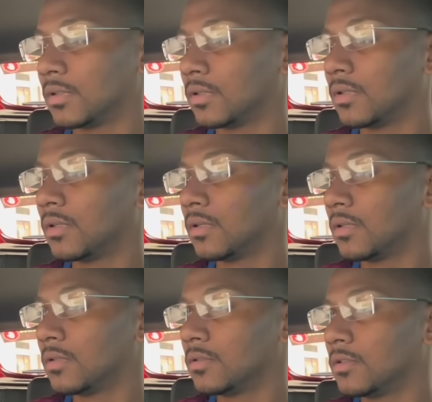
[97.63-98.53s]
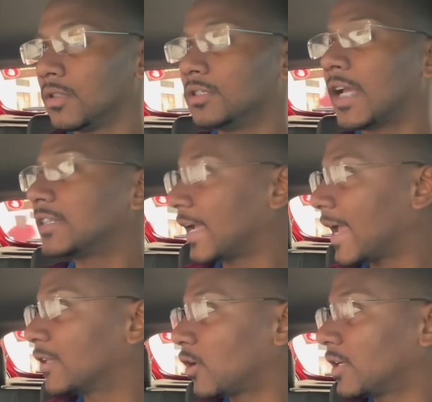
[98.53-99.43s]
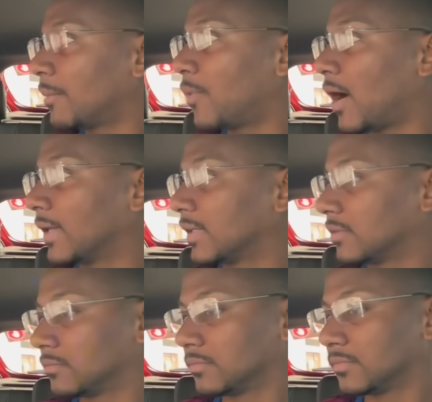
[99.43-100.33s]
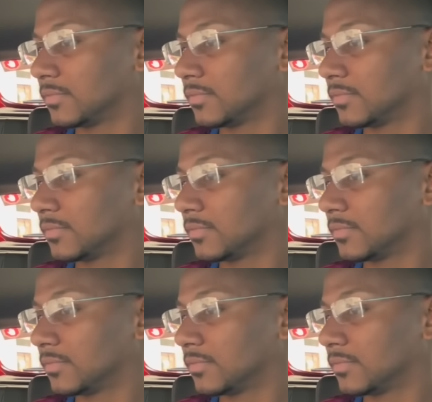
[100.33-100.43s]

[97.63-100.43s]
Ah, já chegou? Já cheguei, tô aqui na porta. Ah, tá.